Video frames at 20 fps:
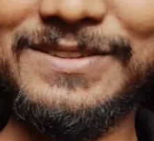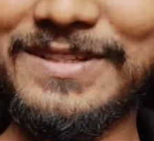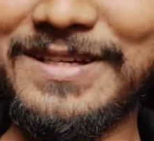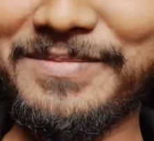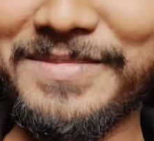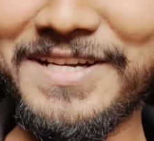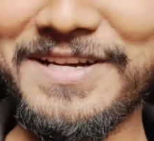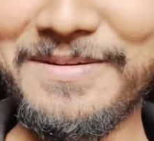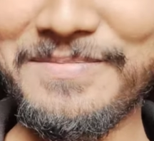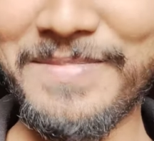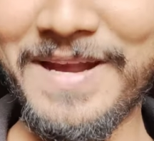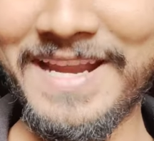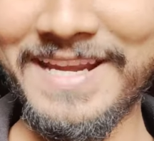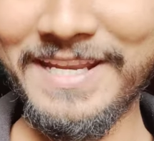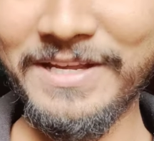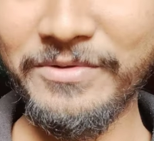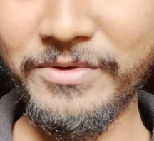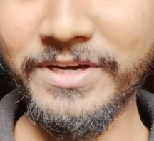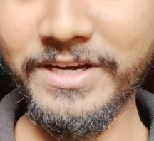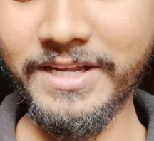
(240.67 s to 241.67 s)
তো আমি এটা
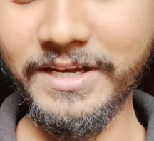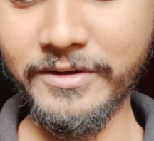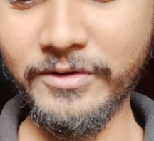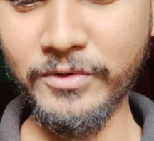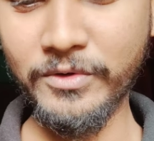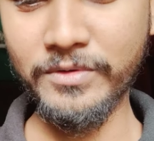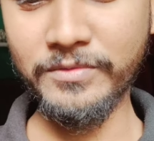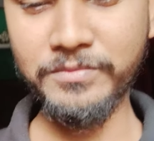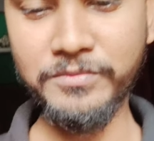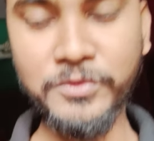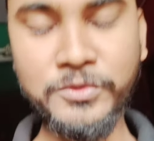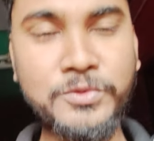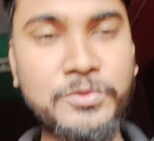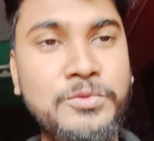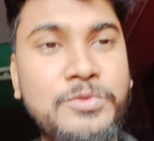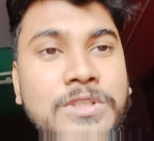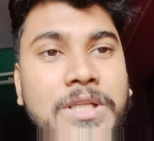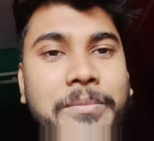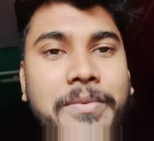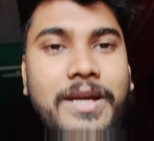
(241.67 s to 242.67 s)
বাইটাই করি না কারণ অন্য মুখ
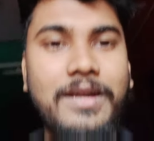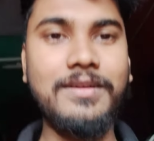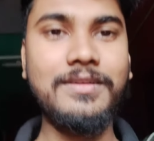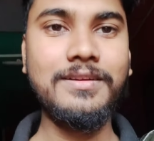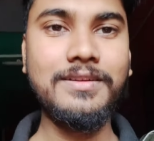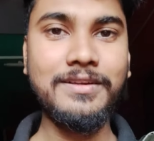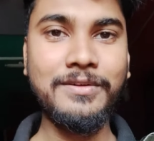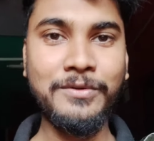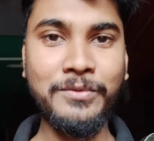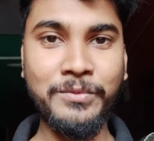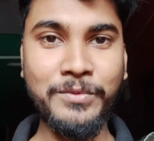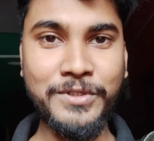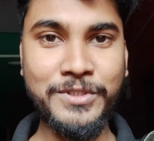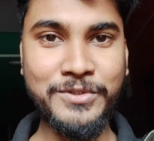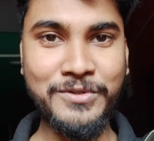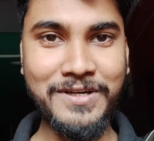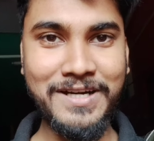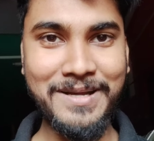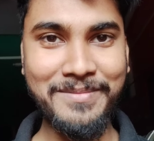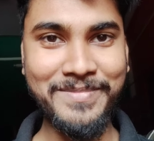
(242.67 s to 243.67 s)
টুক দিতাম না
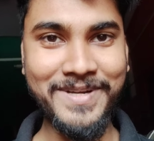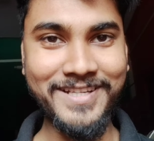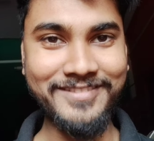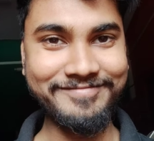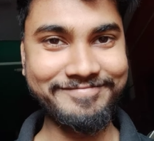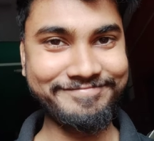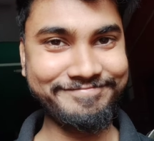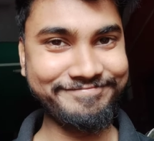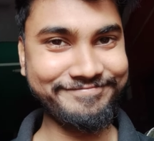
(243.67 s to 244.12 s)
ওয়েস্ট করে লাভ নেই